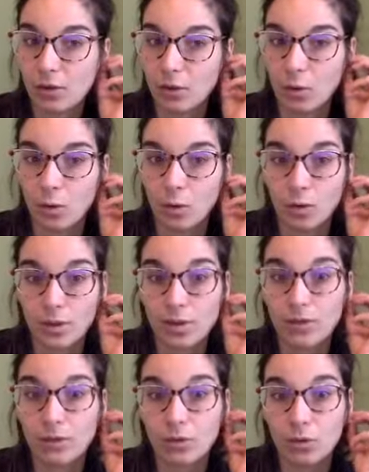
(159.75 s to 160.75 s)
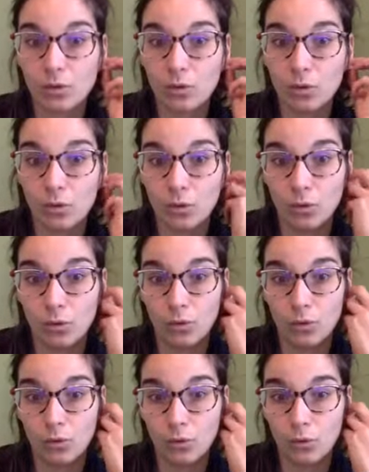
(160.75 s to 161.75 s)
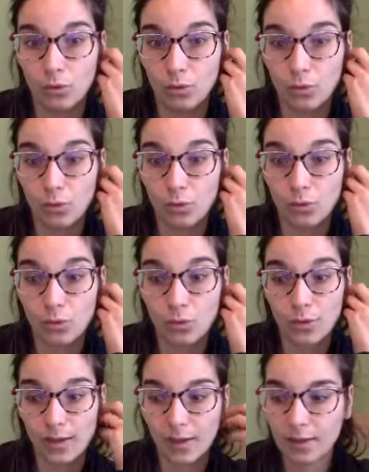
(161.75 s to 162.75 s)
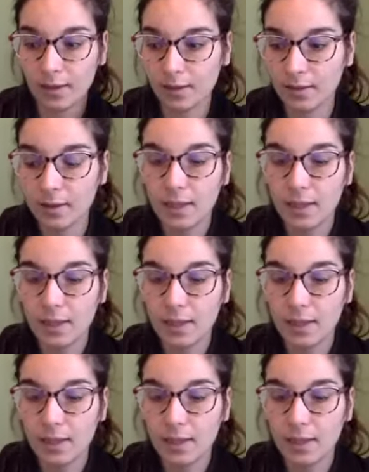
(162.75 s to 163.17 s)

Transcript: en quittant le, monde du salariat